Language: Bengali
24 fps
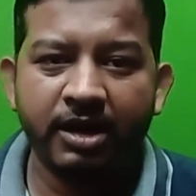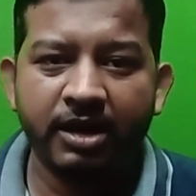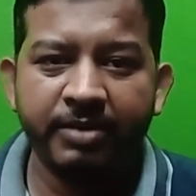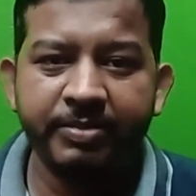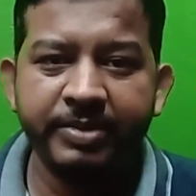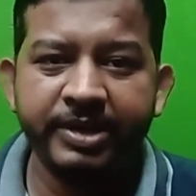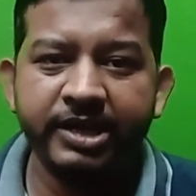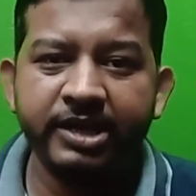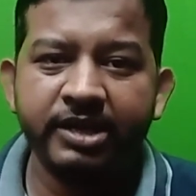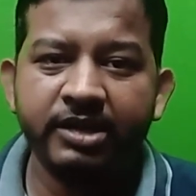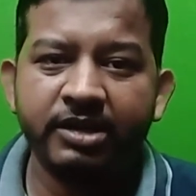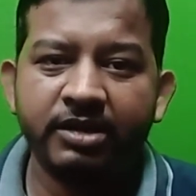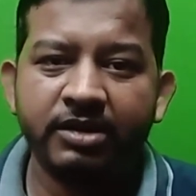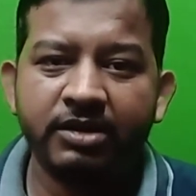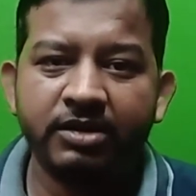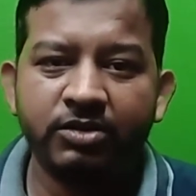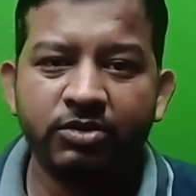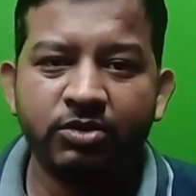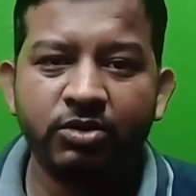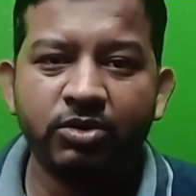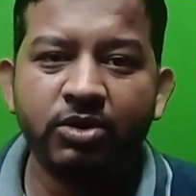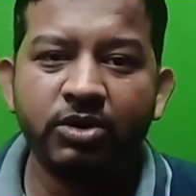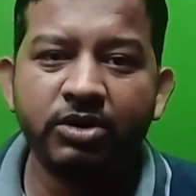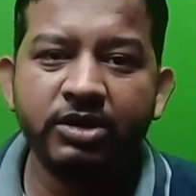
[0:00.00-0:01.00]
আমি
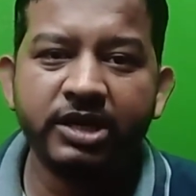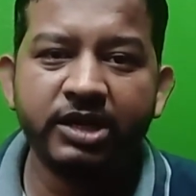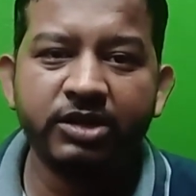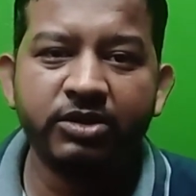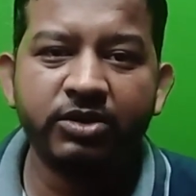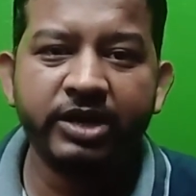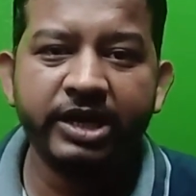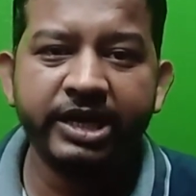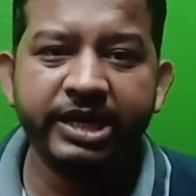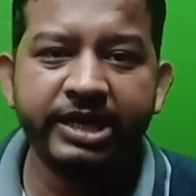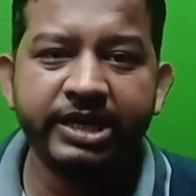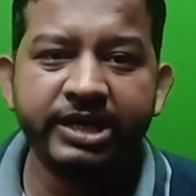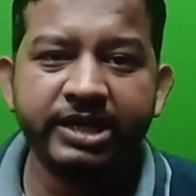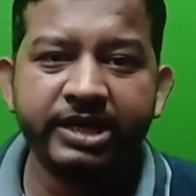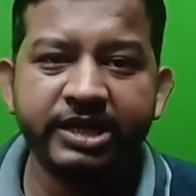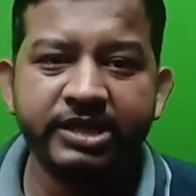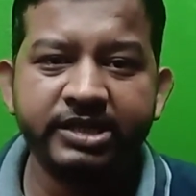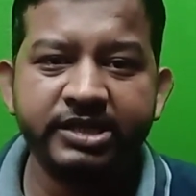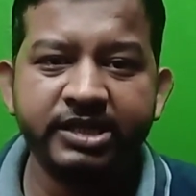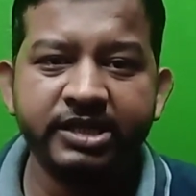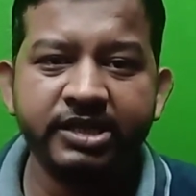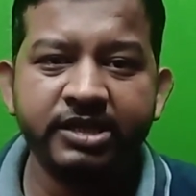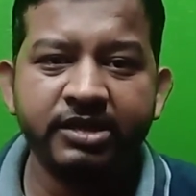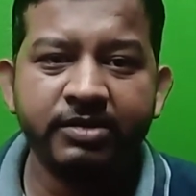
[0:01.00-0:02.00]
দু ঘন্টা ধরে
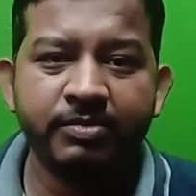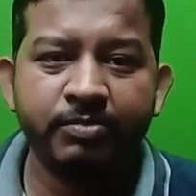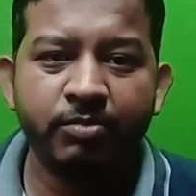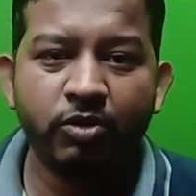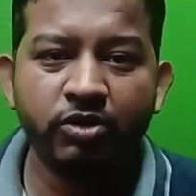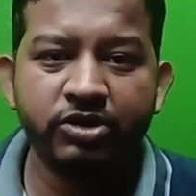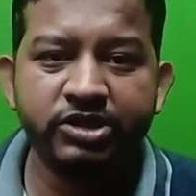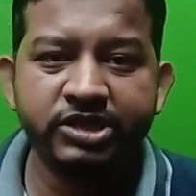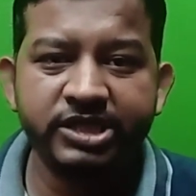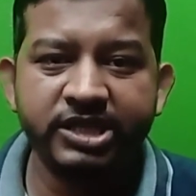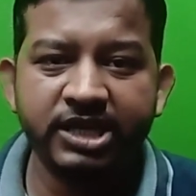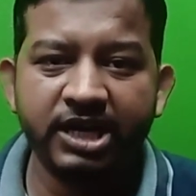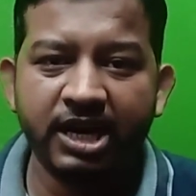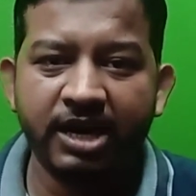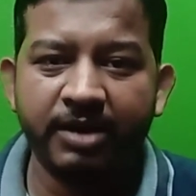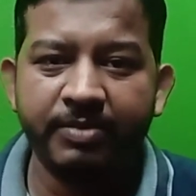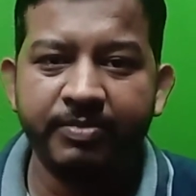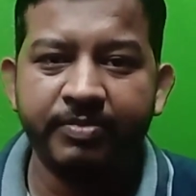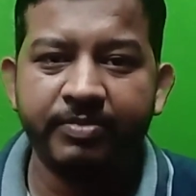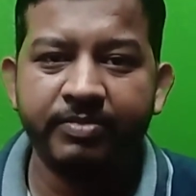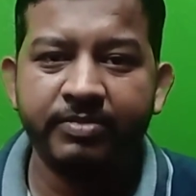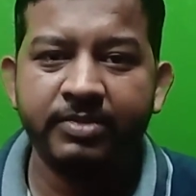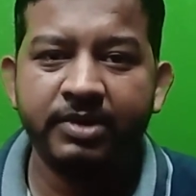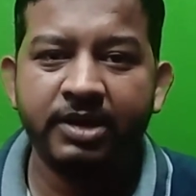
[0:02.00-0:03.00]
ইংরেজি পড়ছিলাম